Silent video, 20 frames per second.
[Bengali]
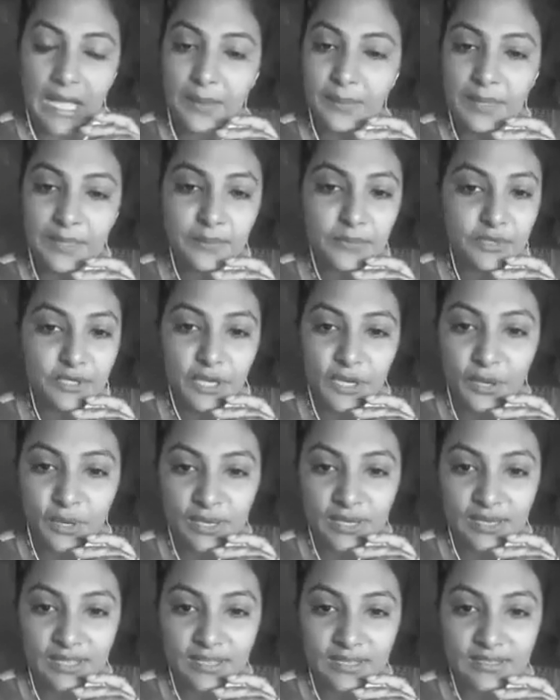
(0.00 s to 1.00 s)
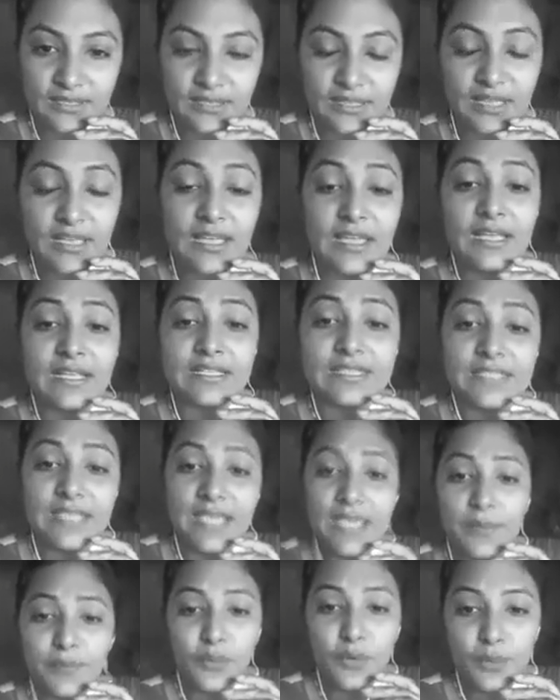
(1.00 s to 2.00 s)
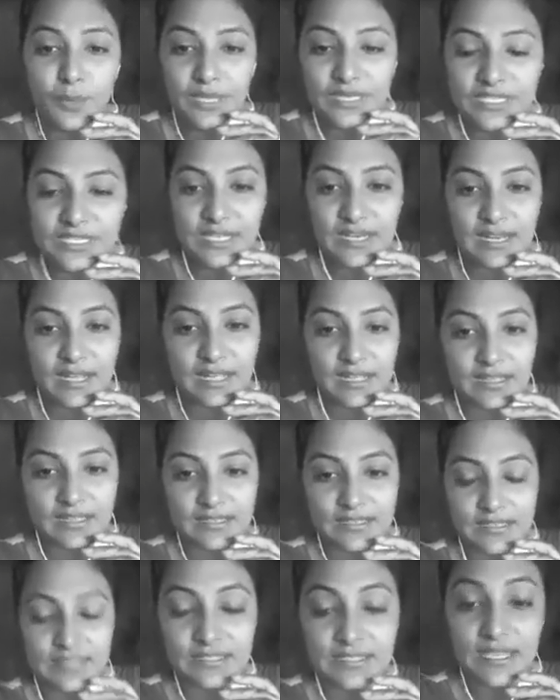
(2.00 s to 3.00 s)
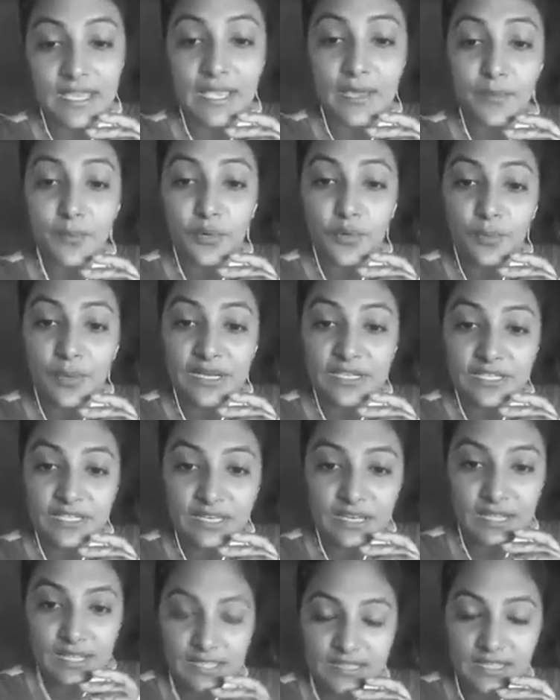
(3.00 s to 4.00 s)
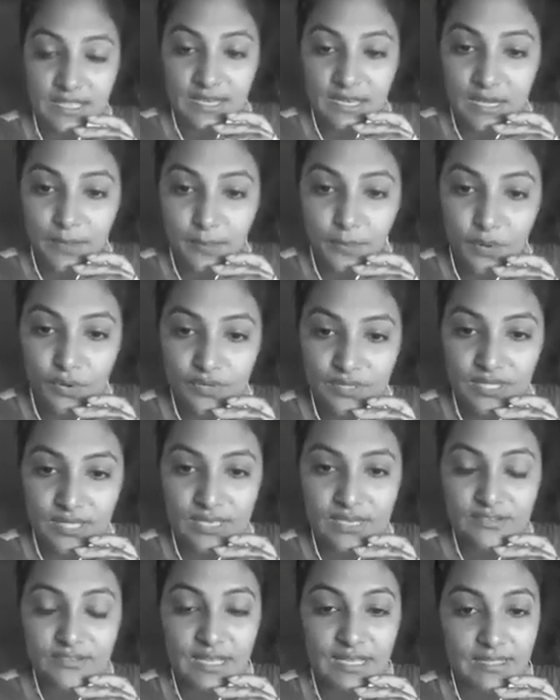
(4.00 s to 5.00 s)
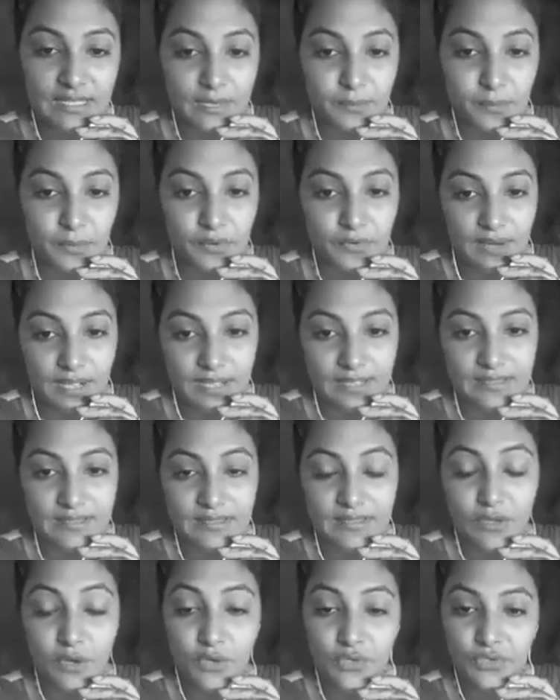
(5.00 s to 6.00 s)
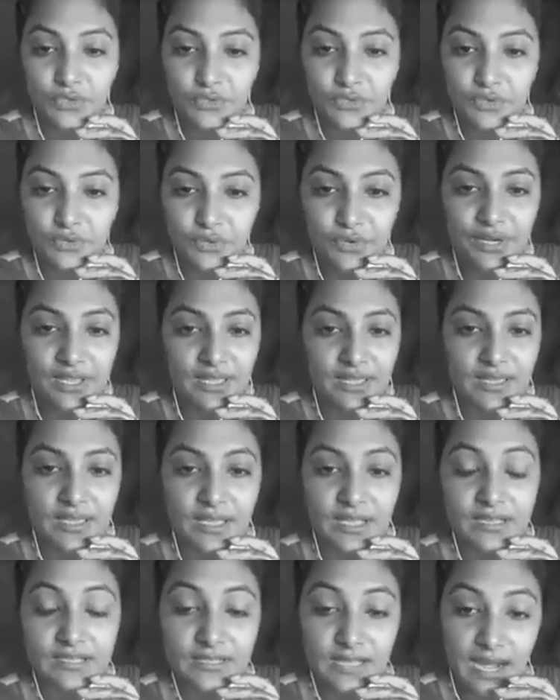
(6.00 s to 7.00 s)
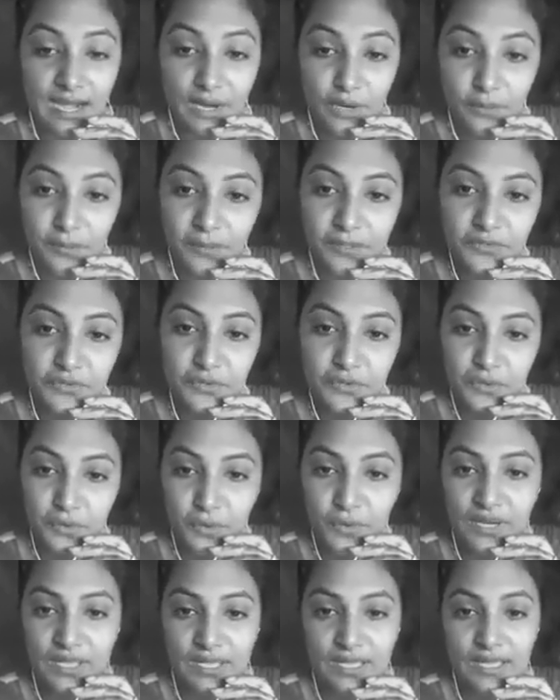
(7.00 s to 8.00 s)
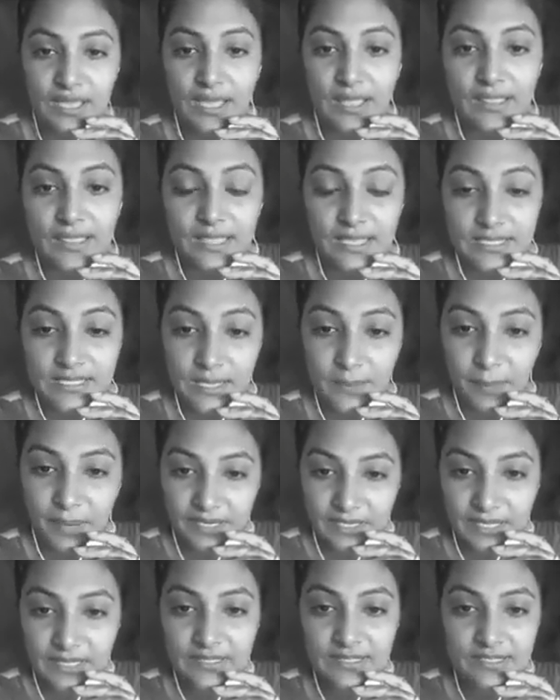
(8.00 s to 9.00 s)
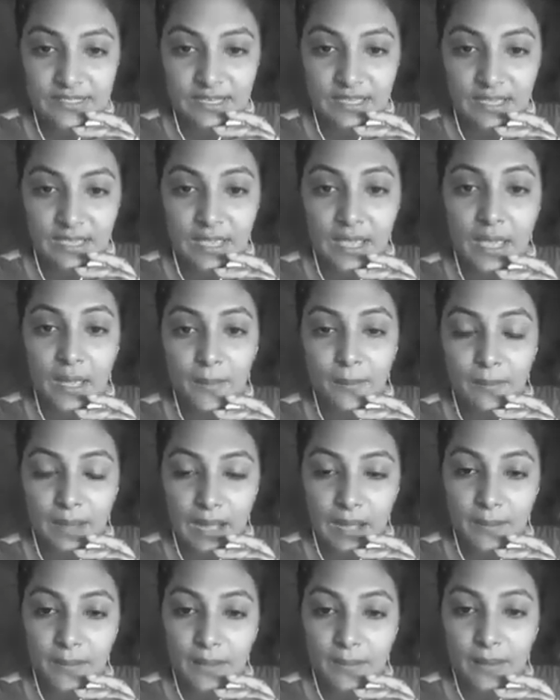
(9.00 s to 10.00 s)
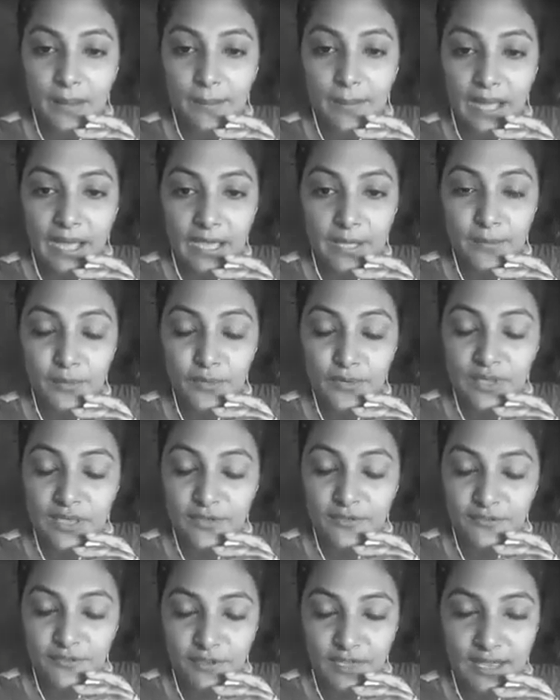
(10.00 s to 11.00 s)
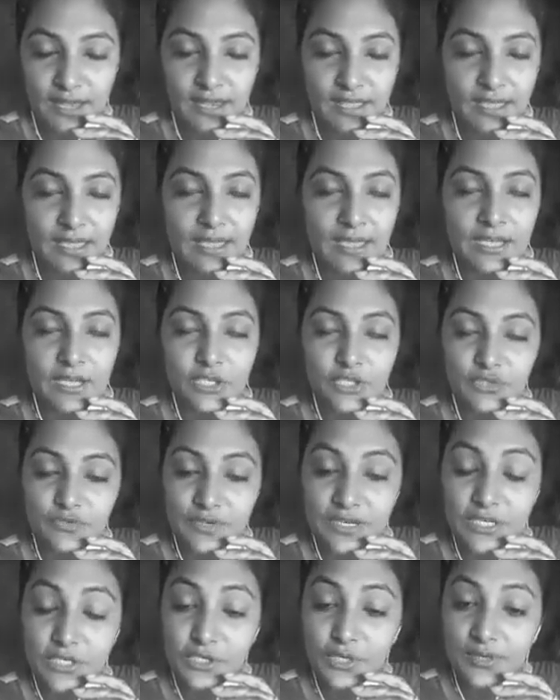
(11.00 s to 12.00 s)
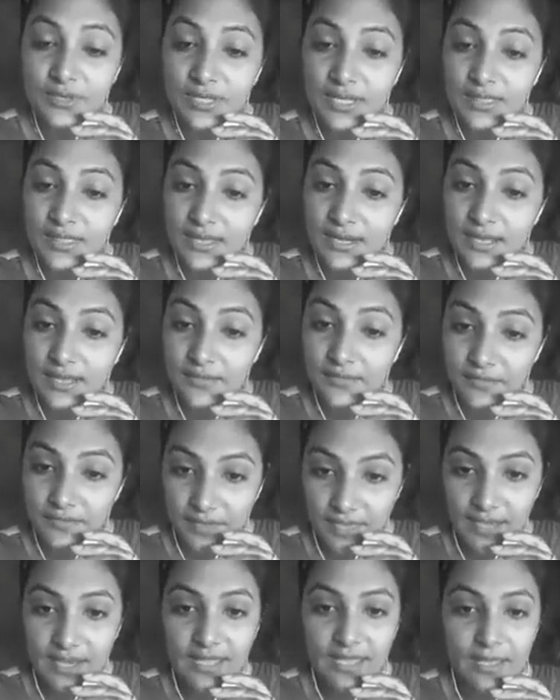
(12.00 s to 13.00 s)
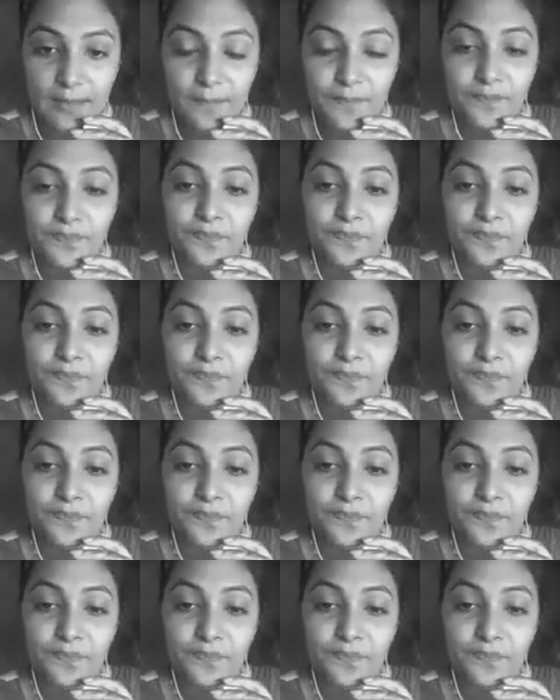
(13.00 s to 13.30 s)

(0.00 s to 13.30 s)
আমার মনে হয় না যেই প্রবাসীরা যেই প্রবাসীরা দিনের পর দিন রাতের পর রাত কষ্ট করে টাকা উপার্জন করে দেশে পাঠাচ্ছে মা বাবা ভাই বোনকে ফেলে স্ত্রী সন্তানদেরকে ফেলে